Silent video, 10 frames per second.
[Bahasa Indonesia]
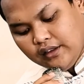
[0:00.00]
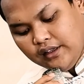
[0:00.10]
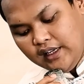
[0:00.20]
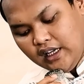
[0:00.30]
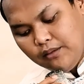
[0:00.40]

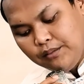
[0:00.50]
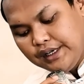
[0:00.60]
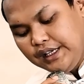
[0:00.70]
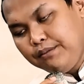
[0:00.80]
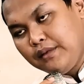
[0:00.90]
tidak
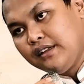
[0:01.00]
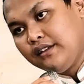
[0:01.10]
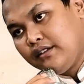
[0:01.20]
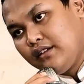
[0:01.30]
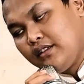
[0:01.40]
beriman
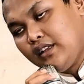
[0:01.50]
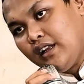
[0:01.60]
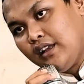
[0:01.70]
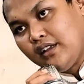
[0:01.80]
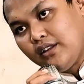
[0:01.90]

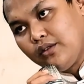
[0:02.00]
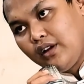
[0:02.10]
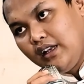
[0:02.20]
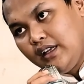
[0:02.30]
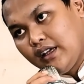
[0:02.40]
salah satu
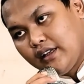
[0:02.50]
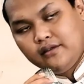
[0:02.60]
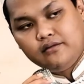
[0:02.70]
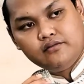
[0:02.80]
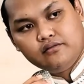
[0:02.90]
kalian
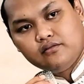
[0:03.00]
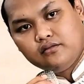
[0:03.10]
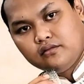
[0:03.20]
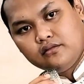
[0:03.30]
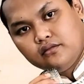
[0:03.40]

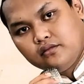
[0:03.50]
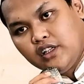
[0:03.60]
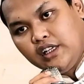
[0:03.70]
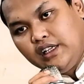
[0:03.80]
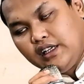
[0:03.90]

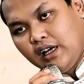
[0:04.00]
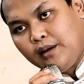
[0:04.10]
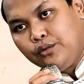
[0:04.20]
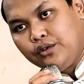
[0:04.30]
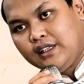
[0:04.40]
jadi
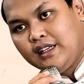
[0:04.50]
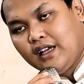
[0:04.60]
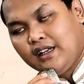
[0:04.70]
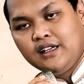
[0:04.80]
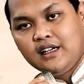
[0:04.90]
kamu tidak
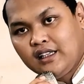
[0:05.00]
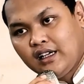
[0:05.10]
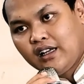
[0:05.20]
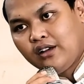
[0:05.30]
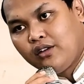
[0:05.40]

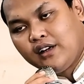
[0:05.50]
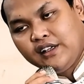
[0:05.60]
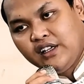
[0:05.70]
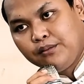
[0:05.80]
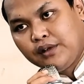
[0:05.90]
dikatakan orang
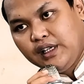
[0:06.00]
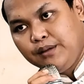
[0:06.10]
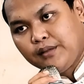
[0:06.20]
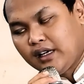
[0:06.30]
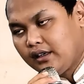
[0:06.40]
yang
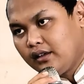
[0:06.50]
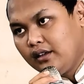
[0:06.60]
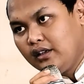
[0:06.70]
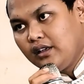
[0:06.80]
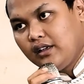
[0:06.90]
beriman
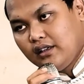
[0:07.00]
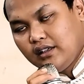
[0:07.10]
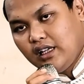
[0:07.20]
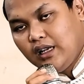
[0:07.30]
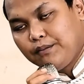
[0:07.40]

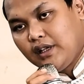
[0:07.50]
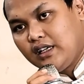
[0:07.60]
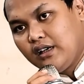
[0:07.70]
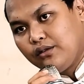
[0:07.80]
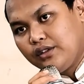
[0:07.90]
dalam
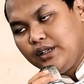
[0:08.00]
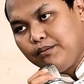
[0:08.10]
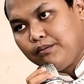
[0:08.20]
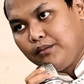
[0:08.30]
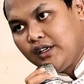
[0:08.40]
tanda
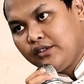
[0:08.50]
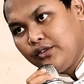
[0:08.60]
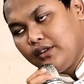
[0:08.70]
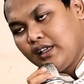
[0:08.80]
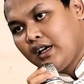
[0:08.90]
kutip
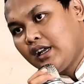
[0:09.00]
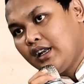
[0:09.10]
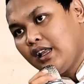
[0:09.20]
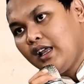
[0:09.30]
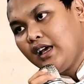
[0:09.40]
maksudnya
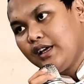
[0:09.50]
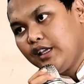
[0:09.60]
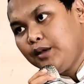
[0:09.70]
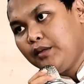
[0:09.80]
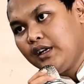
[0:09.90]
adalah
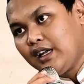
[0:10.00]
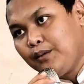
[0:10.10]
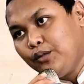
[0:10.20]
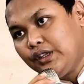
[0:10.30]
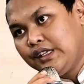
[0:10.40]
iman
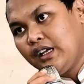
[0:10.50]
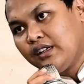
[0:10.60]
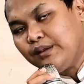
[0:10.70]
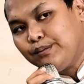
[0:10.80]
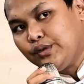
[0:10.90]
kamu tidak
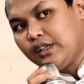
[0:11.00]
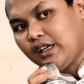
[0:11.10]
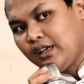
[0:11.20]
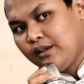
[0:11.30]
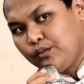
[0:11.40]

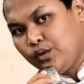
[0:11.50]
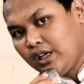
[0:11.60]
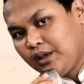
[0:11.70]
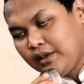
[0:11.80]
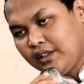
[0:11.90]
sempurna
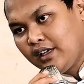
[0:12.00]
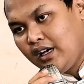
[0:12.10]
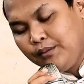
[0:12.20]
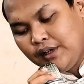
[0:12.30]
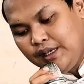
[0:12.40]
bukan pas
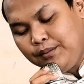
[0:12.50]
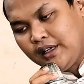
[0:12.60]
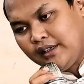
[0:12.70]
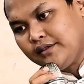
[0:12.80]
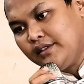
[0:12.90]
gak
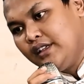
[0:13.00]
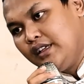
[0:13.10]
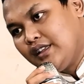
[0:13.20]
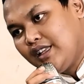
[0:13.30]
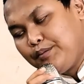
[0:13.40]
beriman
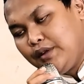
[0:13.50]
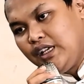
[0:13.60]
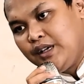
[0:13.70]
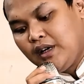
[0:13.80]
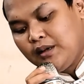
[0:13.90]
tapi
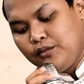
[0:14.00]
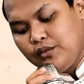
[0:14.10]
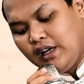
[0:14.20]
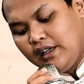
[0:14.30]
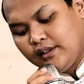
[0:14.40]

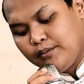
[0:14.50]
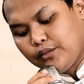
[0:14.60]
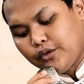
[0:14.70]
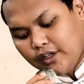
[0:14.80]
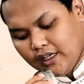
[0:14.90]
imanmu gak
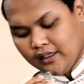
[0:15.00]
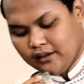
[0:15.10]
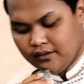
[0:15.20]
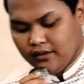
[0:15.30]
sempurna